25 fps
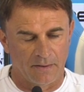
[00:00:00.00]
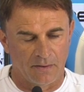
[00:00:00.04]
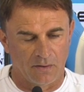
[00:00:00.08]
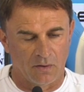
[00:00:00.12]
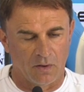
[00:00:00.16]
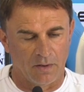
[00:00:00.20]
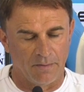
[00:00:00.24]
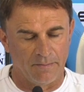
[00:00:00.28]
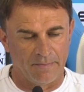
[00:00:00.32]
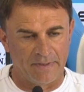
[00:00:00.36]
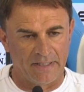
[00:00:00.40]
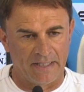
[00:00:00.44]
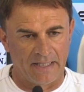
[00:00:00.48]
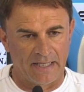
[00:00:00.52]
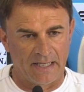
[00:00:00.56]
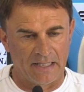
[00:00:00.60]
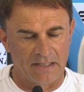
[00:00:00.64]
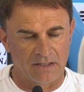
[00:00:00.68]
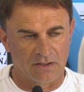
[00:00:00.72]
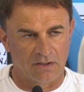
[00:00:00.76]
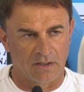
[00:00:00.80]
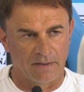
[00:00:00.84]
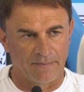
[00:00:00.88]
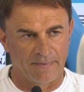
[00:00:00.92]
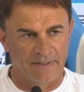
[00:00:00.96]
o il Milan,
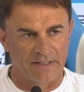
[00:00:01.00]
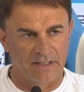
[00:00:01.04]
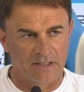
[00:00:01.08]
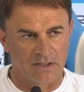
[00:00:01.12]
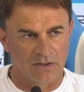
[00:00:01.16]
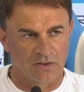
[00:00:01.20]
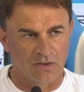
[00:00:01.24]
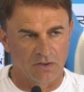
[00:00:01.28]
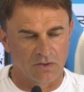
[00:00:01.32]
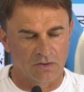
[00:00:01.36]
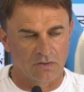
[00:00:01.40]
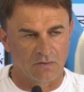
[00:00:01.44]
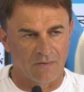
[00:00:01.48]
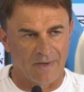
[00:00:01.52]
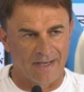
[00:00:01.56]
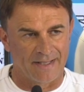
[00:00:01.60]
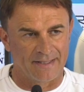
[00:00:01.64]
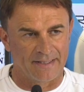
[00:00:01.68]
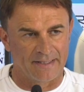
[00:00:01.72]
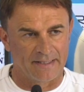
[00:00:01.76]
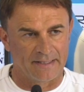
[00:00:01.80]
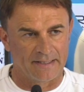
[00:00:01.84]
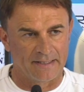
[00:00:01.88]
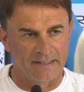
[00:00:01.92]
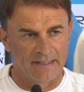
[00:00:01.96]
sicuramente sono
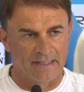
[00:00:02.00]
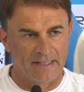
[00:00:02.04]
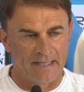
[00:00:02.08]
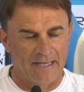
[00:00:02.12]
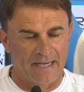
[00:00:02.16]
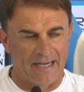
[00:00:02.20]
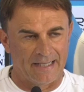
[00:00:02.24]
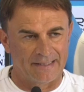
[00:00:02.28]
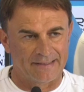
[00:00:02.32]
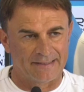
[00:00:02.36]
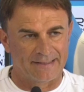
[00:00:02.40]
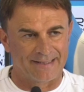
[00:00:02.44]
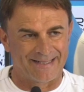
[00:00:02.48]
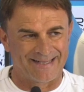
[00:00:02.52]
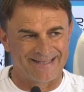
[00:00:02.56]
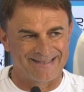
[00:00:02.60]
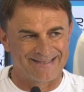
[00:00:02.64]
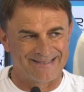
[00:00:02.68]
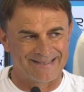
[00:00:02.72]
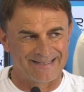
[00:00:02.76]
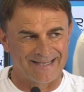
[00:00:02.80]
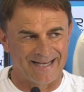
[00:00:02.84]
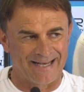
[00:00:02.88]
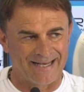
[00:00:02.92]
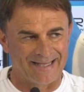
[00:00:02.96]
squadre
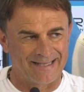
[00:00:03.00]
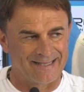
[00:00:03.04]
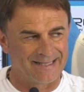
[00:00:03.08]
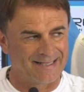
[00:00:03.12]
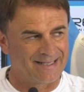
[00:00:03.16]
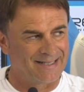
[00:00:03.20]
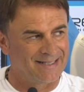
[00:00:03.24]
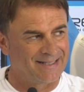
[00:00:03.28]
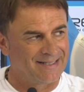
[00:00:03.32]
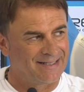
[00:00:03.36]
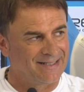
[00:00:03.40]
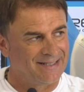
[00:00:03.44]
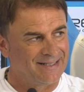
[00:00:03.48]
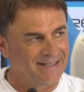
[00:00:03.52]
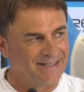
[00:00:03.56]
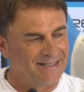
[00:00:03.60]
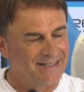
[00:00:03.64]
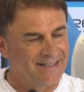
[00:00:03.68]
attrezzate